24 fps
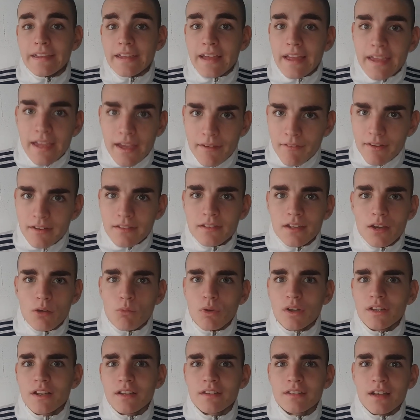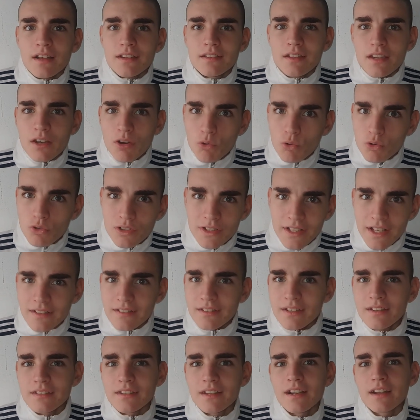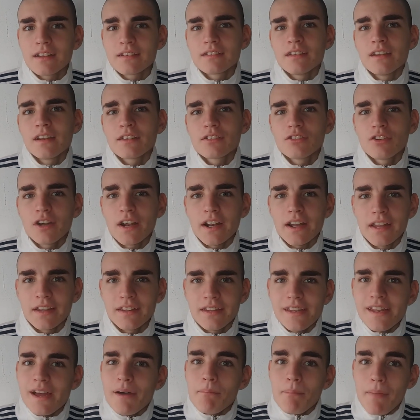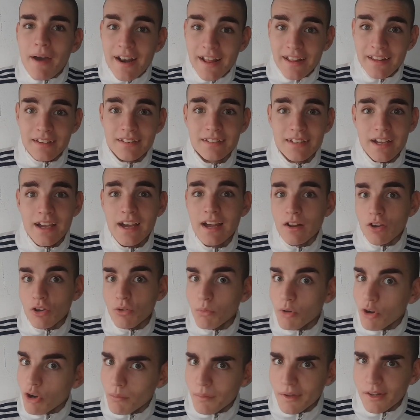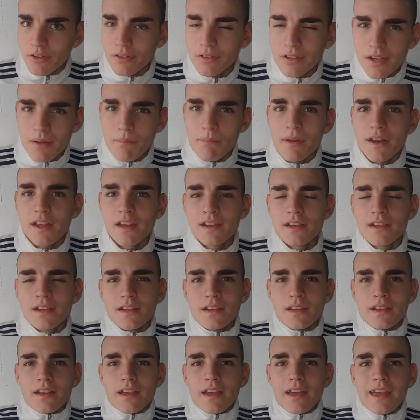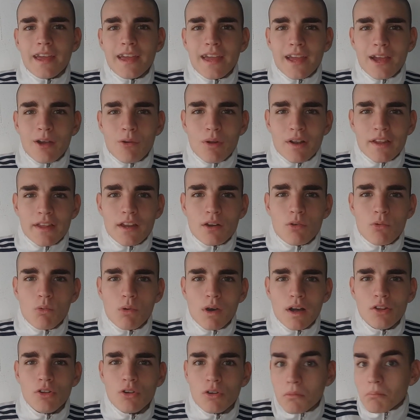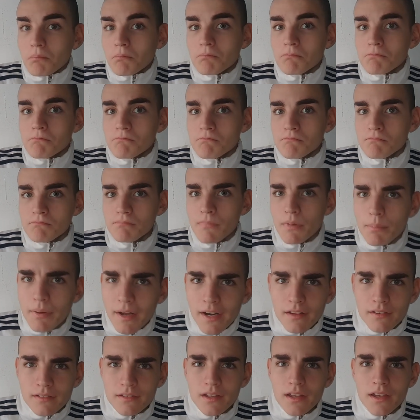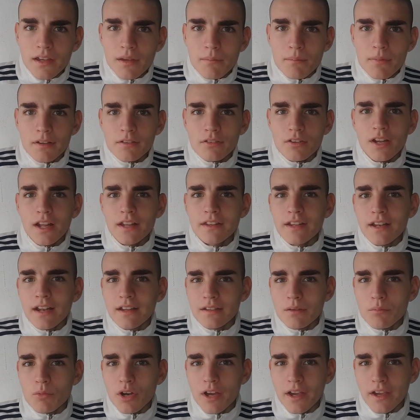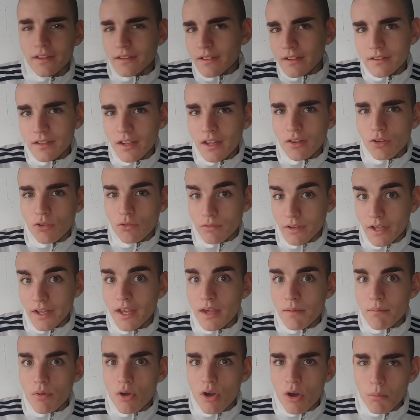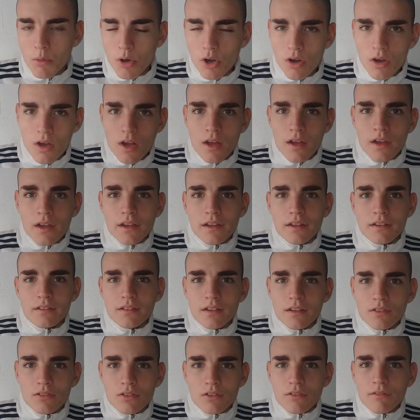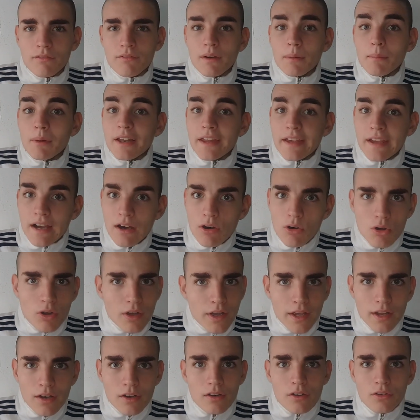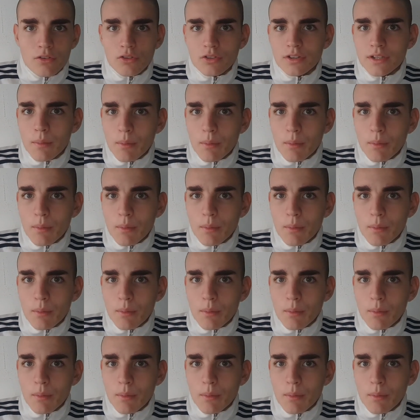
Y hay que ver si encuentra esas circunstancias en la selección argentina para destacar, como comento siempre, en cualquier jugador. Me parece impresionante la temporada que está haciendo en un equipo como, insisto, el Famalicao, que no